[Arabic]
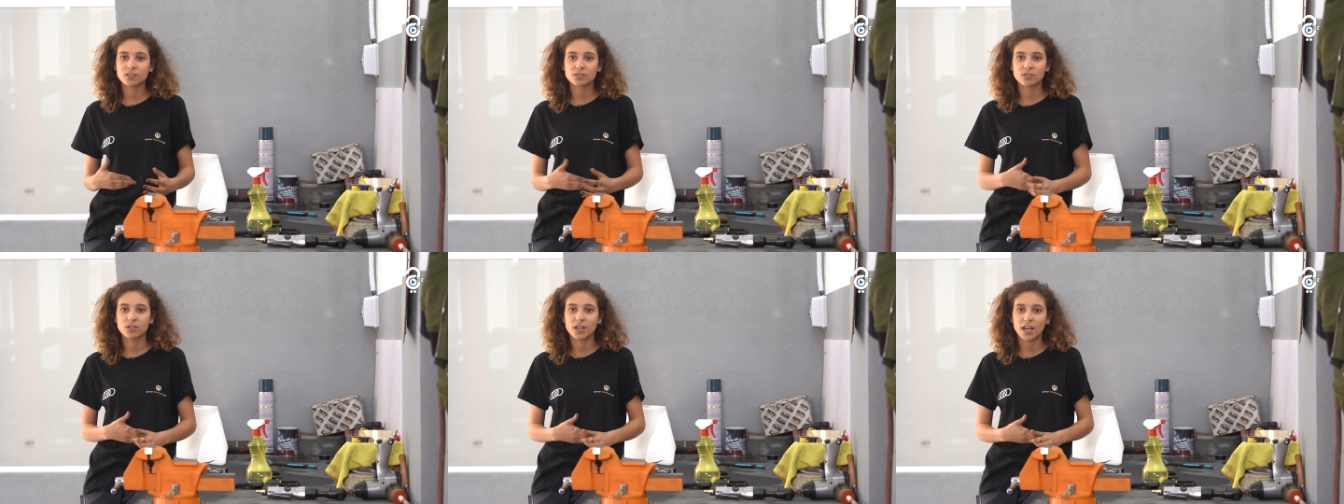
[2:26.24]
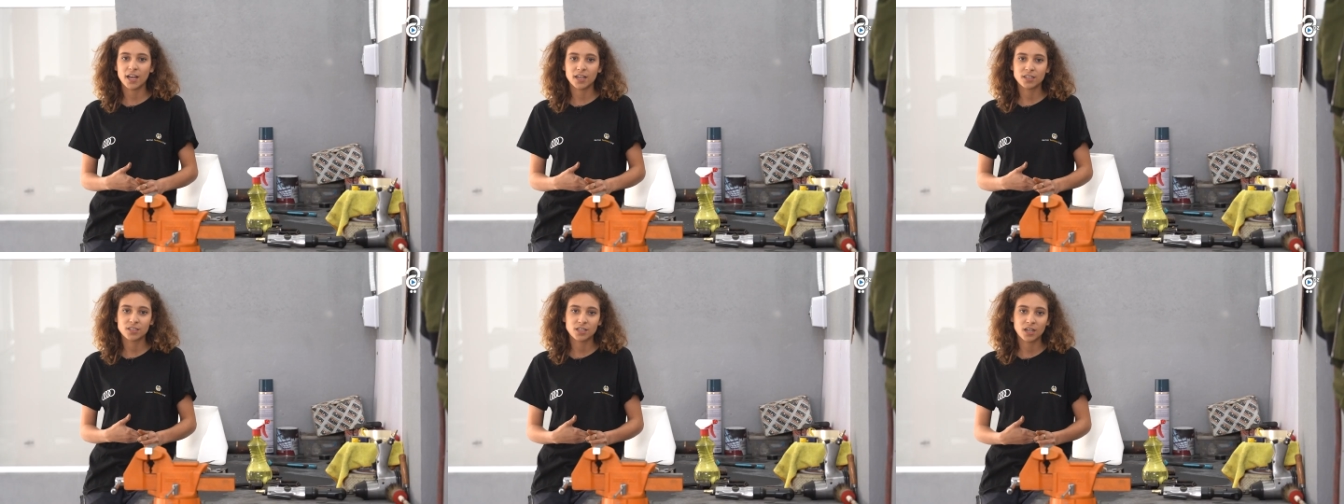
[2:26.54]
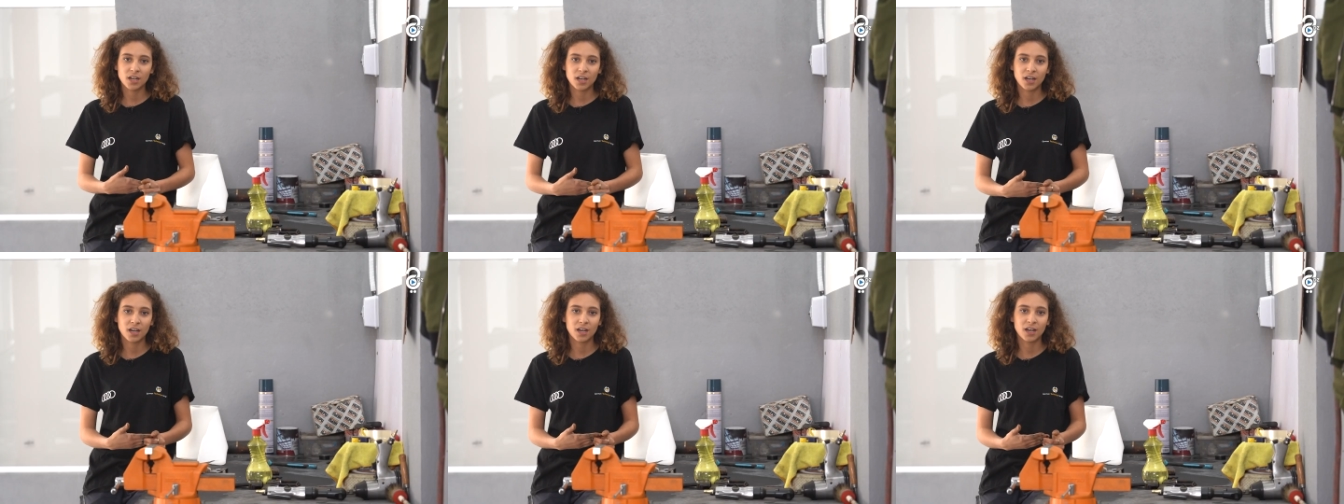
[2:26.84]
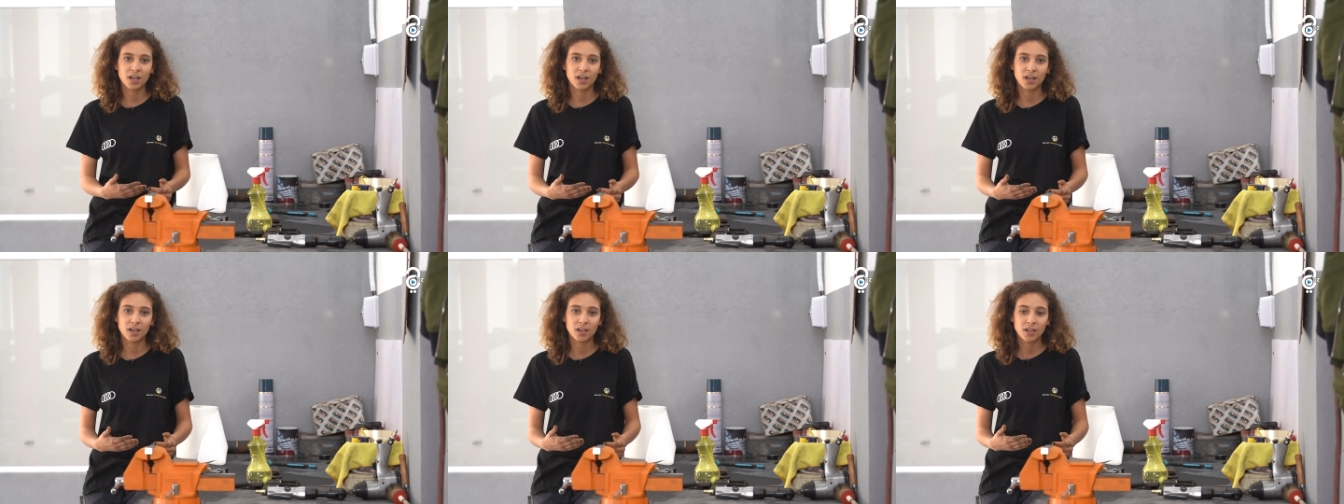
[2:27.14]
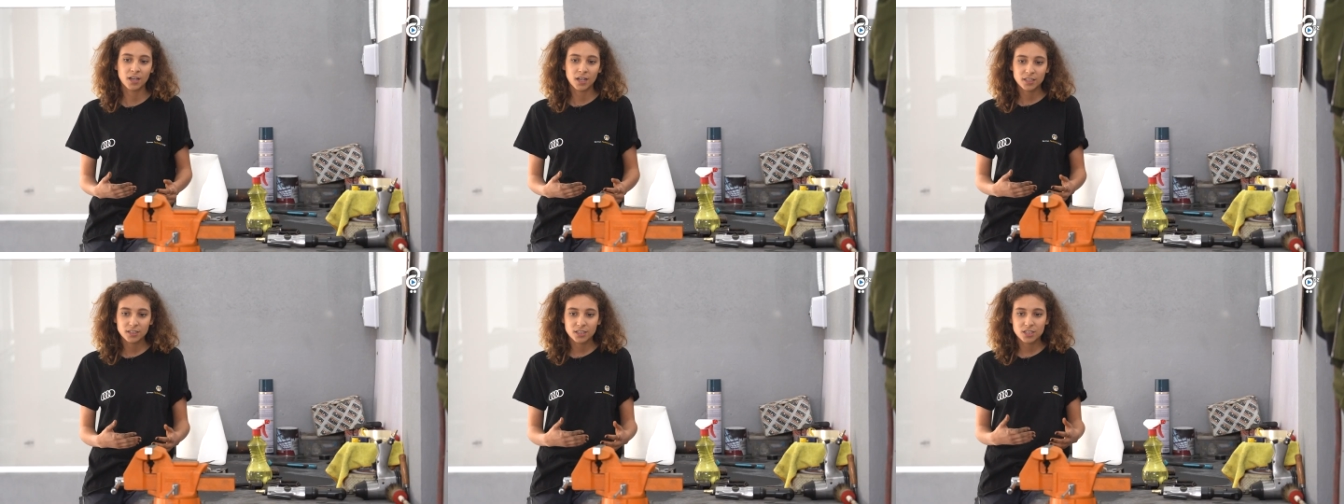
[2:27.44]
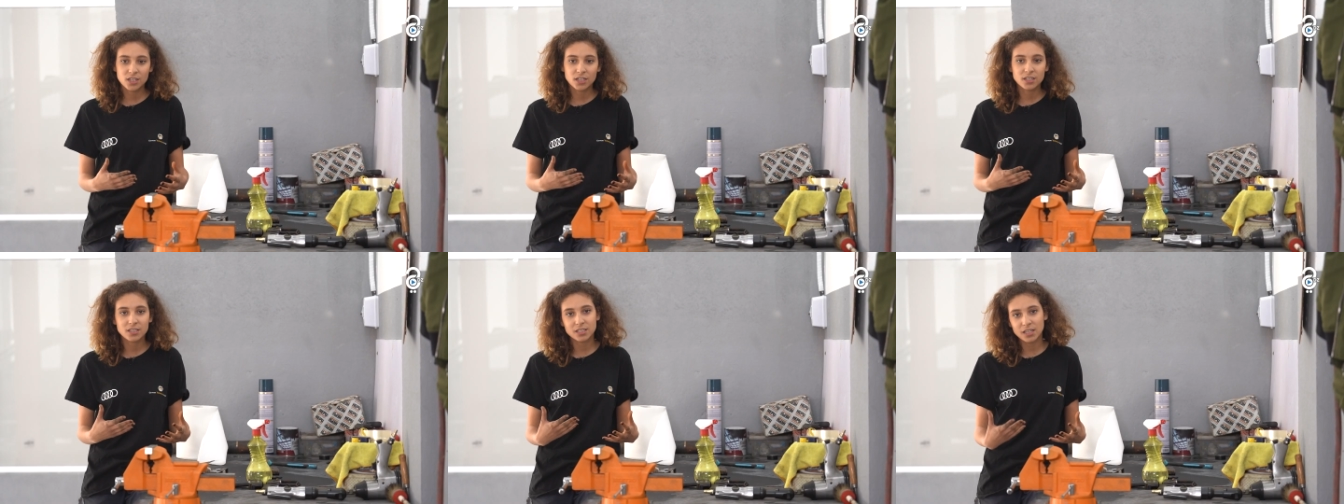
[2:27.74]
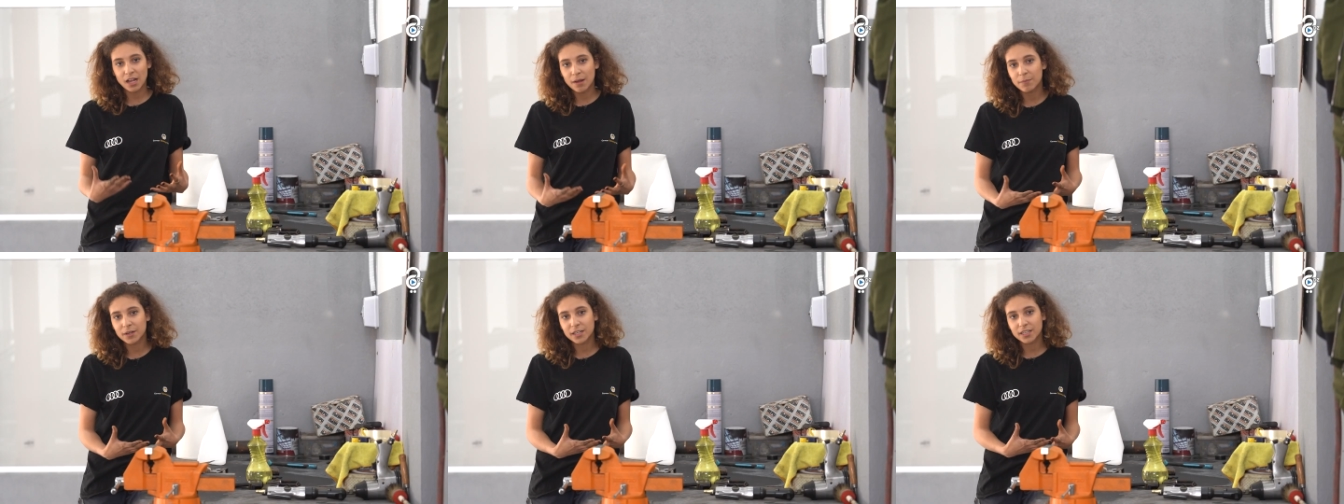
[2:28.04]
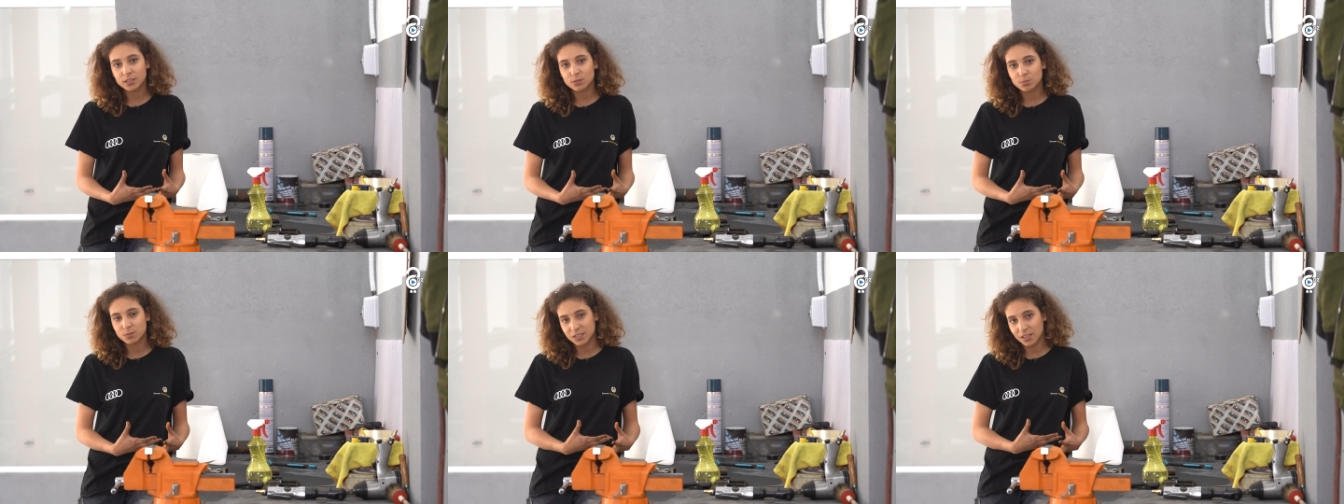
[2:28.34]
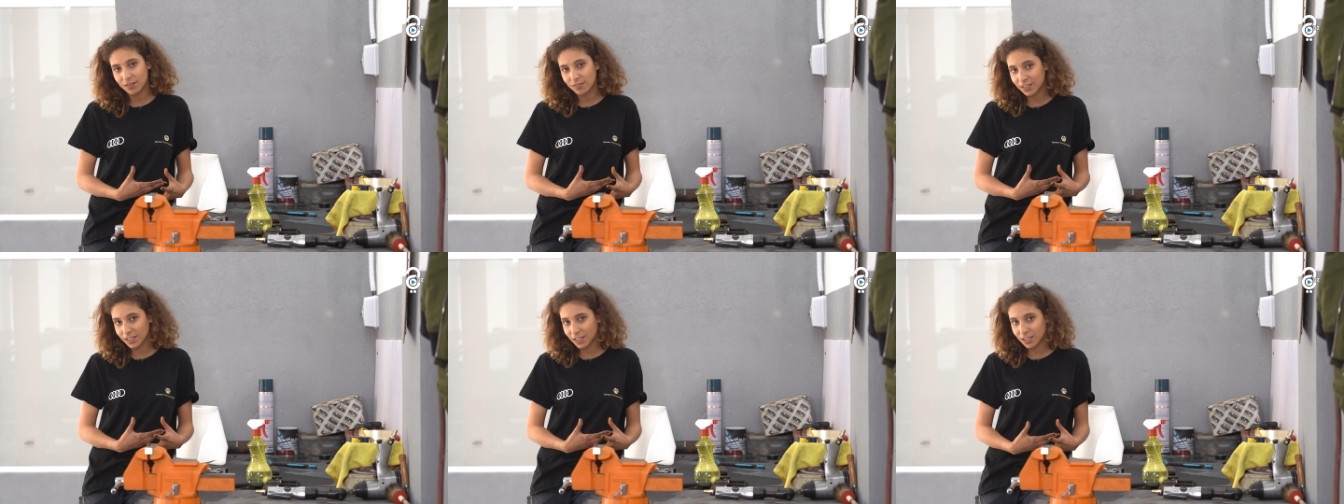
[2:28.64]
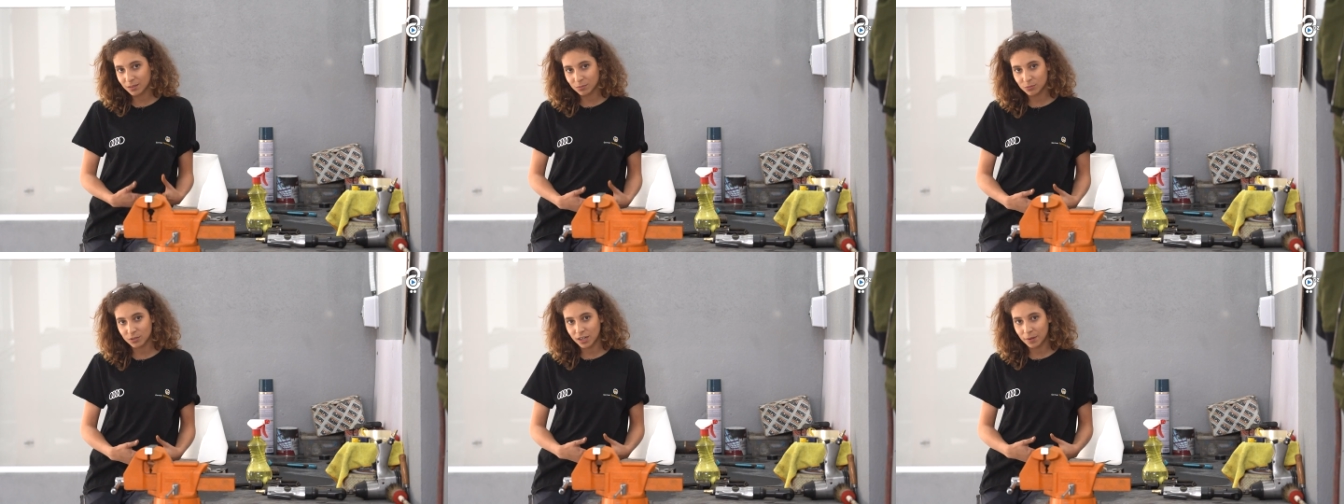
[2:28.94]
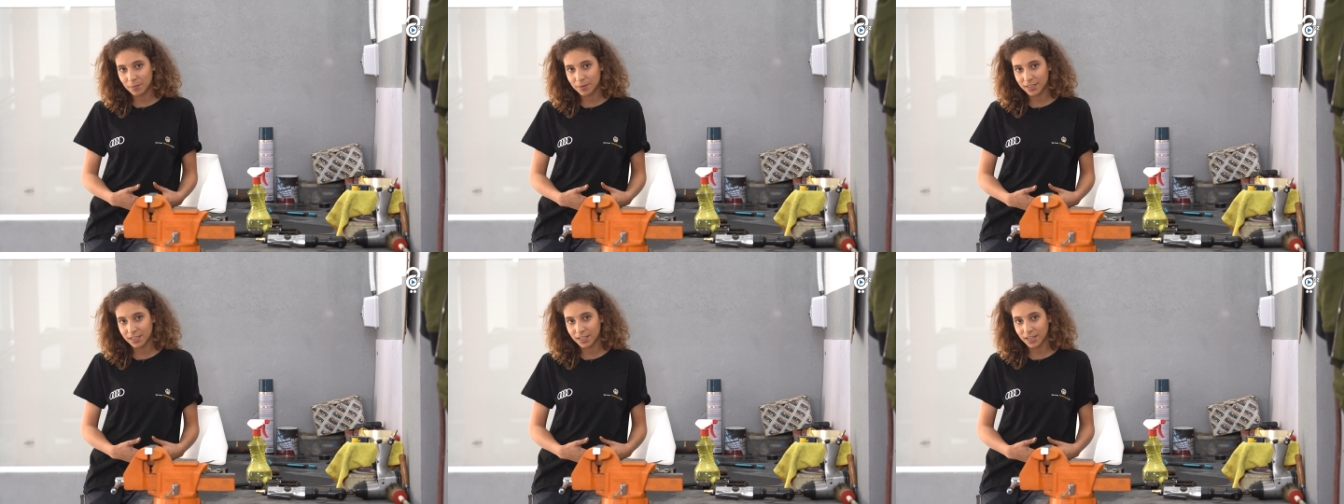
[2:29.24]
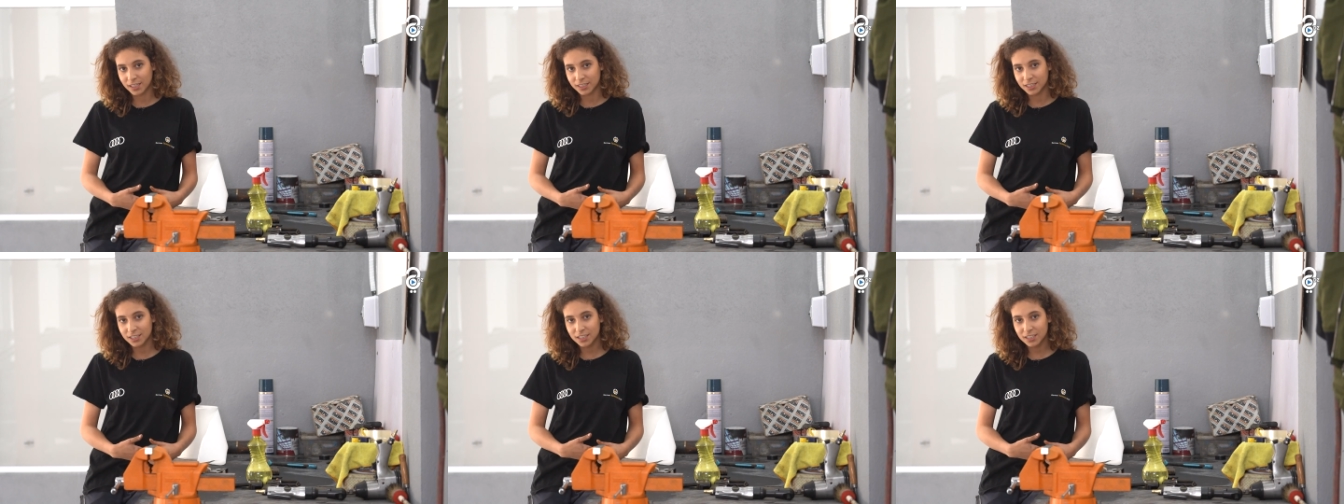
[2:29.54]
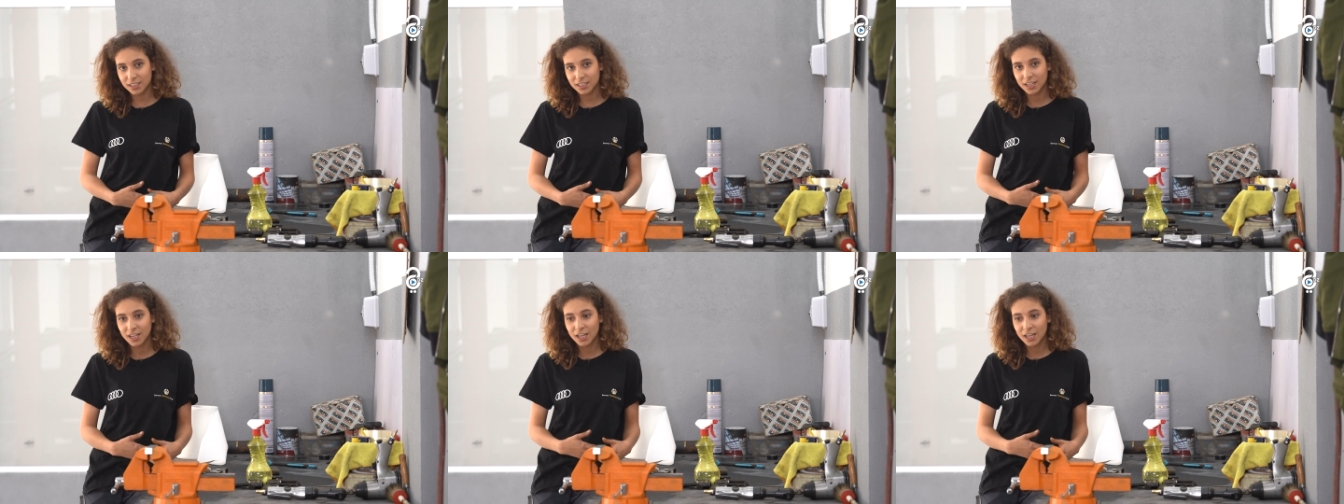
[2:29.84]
شغل حاجه ديجا النساء ما كاش بزاف اللي يخدموا لا ميكانيك